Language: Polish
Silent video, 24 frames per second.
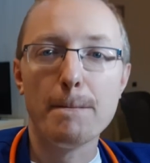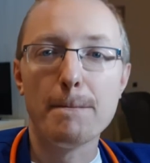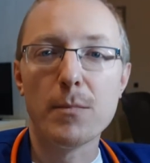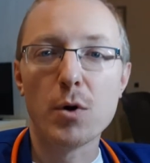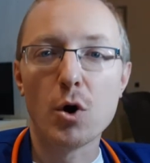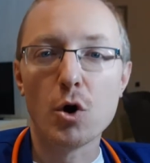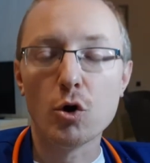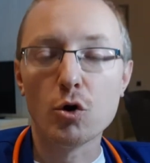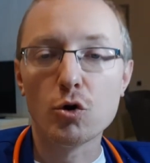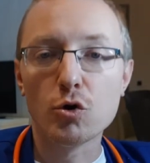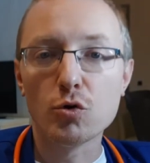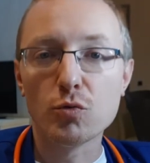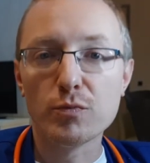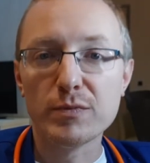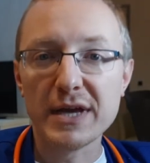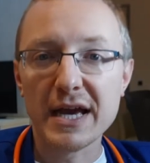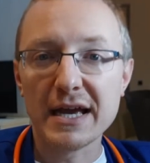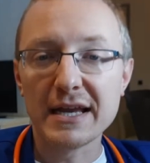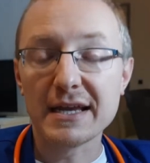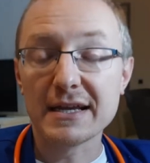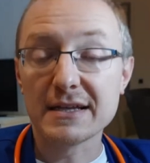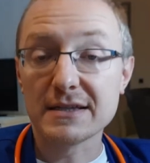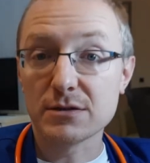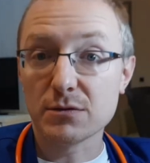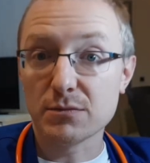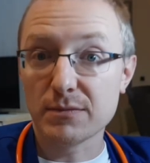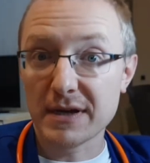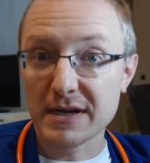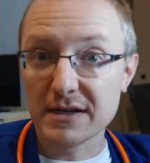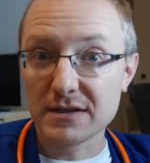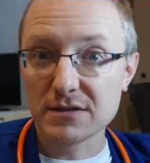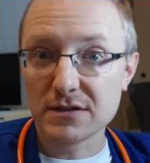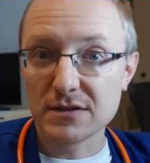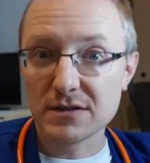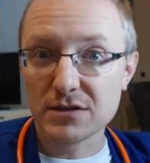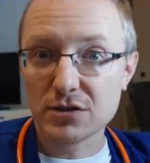pogrubienie, co
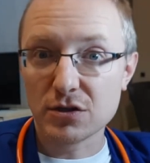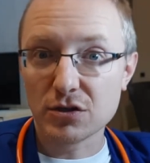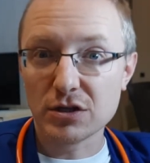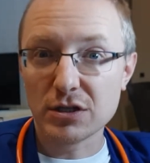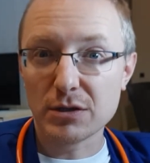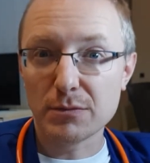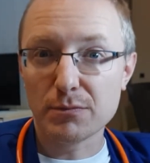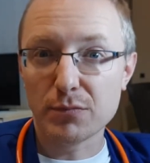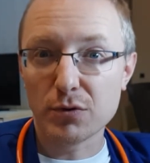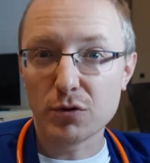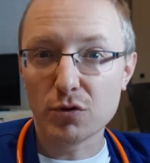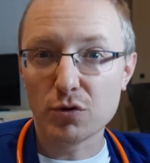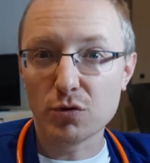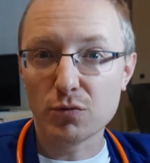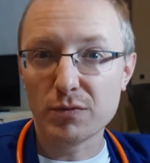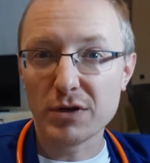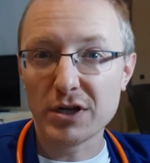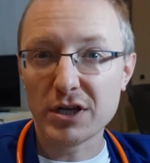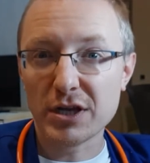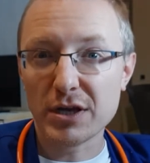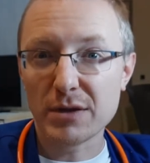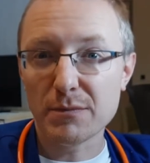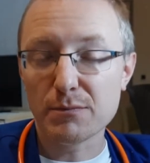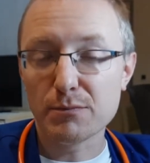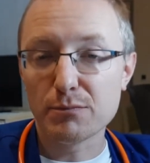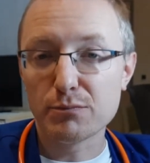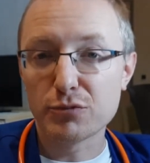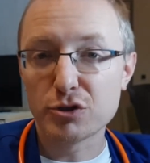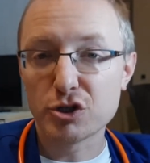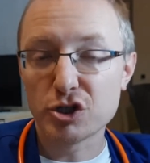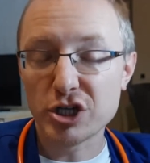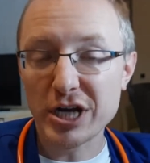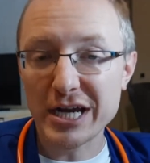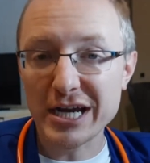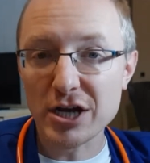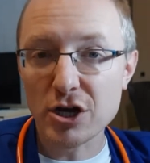bardzo istotne, pogrubienie
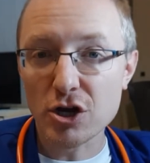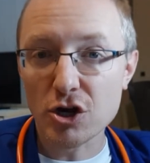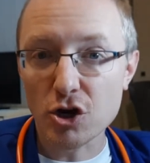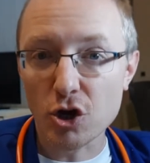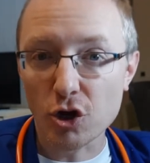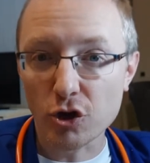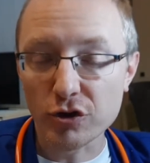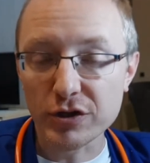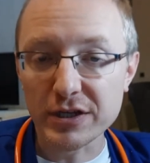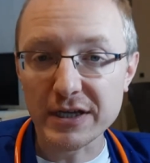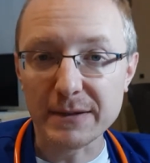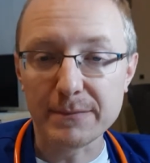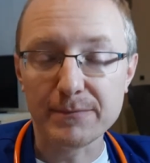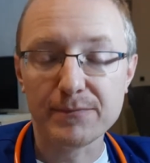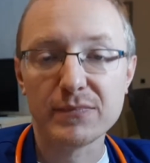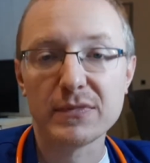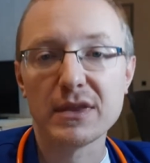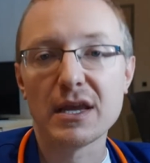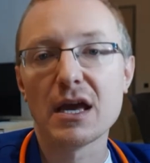przegrody,